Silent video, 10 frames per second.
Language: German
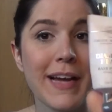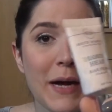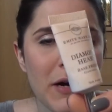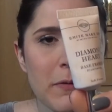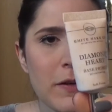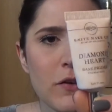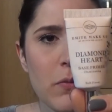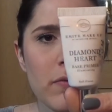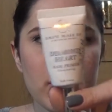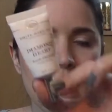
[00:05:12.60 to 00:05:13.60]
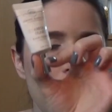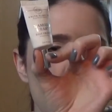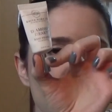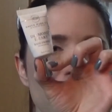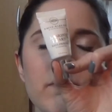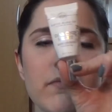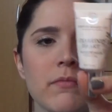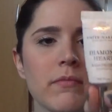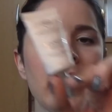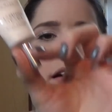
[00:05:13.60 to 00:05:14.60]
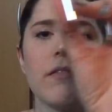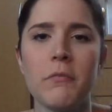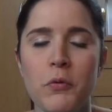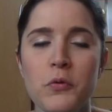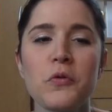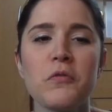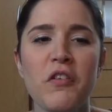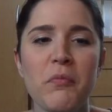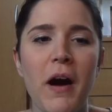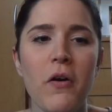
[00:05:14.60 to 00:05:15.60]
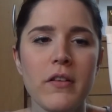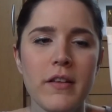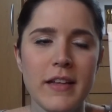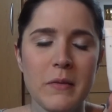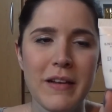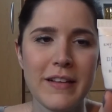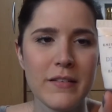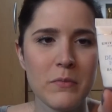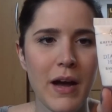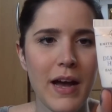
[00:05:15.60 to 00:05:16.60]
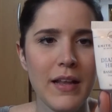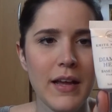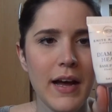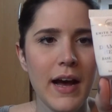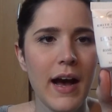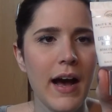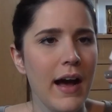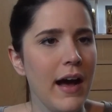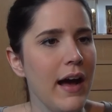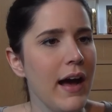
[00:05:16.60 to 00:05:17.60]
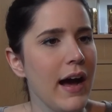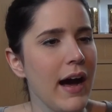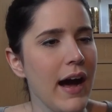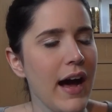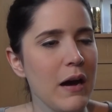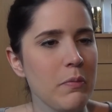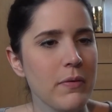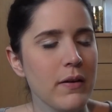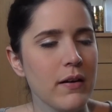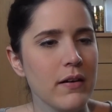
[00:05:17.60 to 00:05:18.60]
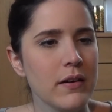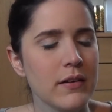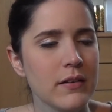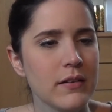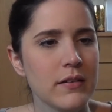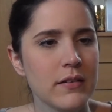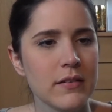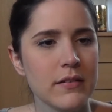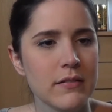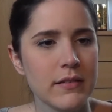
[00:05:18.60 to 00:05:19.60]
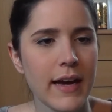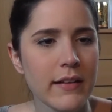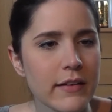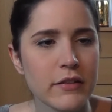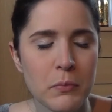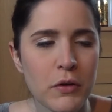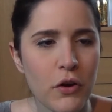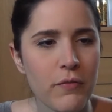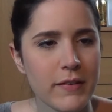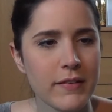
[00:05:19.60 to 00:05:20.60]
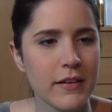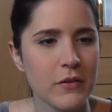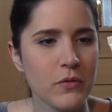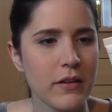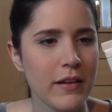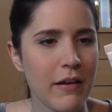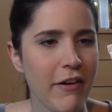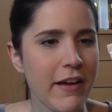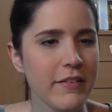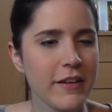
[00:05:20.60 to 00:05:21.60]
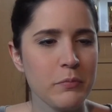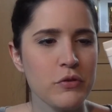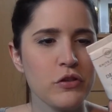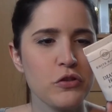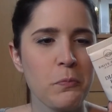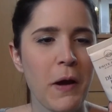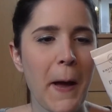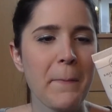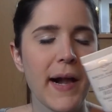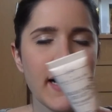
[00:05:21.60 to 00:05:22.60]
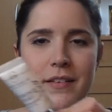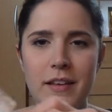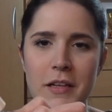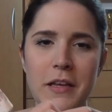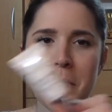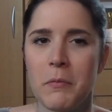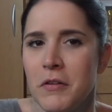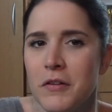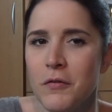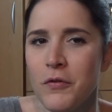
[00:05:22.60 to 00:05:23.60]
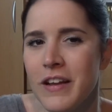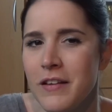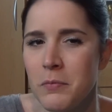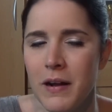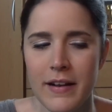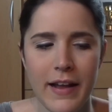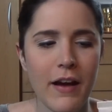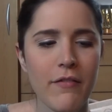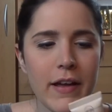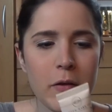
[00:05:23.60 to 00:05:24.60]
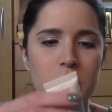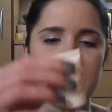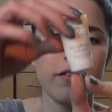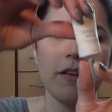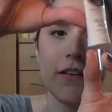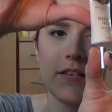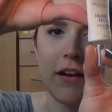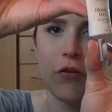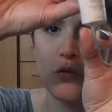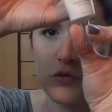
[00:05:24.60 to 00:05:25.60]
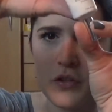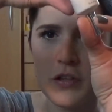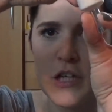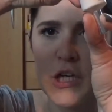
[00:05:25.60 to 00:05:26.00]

Gramm abgenommen, äh, ähm, ja, Produkt verbraucht seit dem letzten Mal. Aber ja, da ist immer noch was drin und ich weiß, ich habe das jetzt schon ein paar Mal gesagt, ich habe aber das Gefühl, der ist bald leer, weil ich muss jetzt hier das alles so schon